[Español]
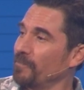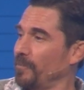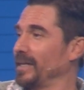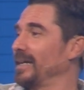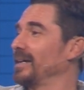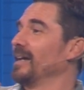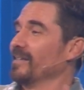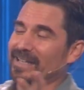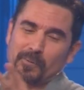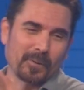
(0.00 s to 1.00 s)
que fuera
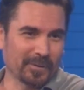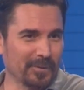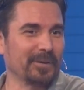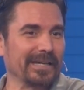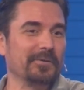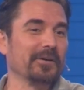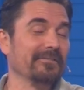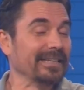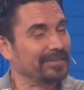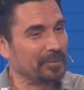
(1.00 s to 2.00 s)
de acuerdo a lo que yo
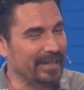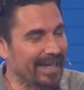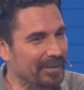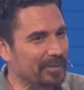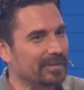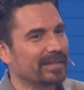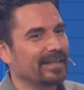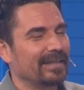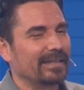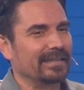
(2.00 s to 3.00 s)
había estudiado.
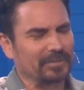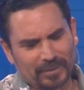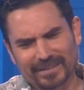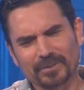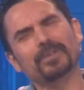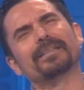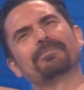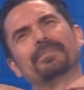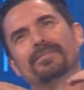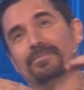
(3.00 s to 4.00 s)
Entonces yo le,
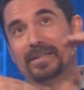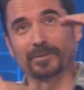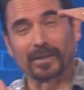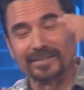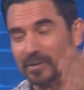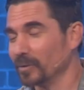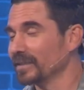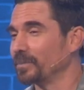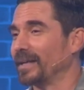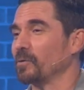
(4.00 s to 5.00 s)
mis
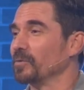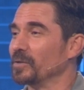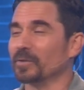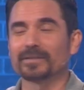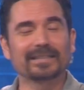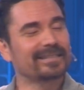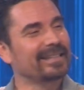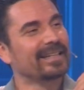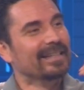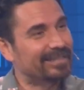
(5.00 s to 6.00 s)
oraciones para con Dios le
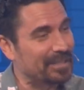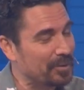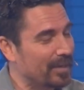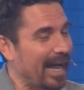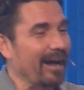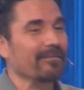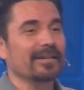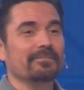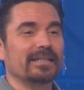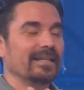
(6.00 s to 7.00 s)
decía, Señor,
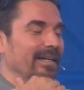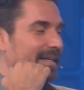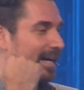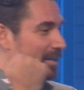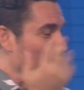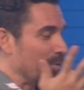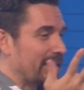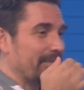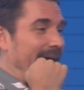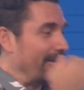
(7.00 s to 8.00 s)
háblame,
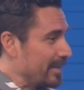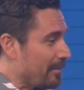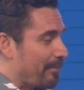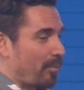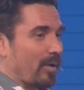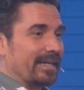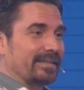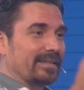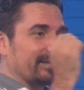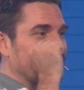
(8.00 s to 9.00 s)
ayúdame, ábreme
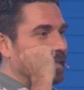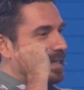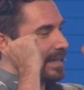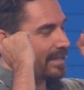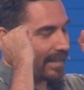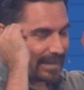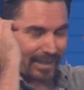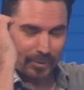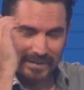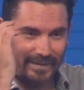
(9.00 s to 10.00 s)
puertas y,
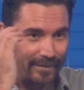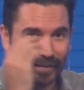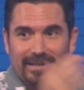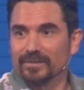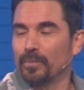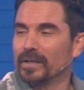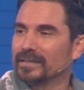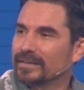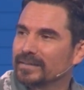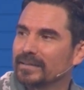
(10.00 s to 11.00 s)
declaro que se abren las
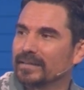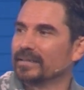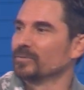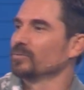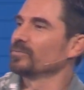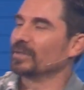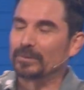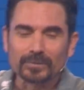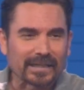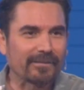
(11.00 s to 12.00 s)
puertas en,
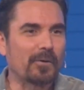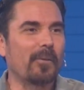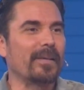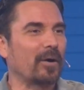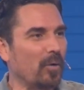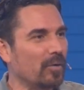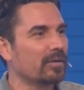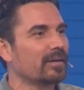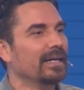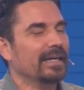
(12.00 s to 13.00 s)
un, trabajo
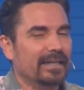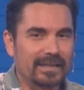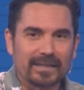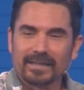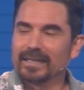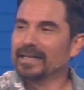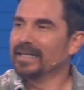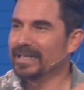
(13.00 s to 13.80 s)
mejor. y,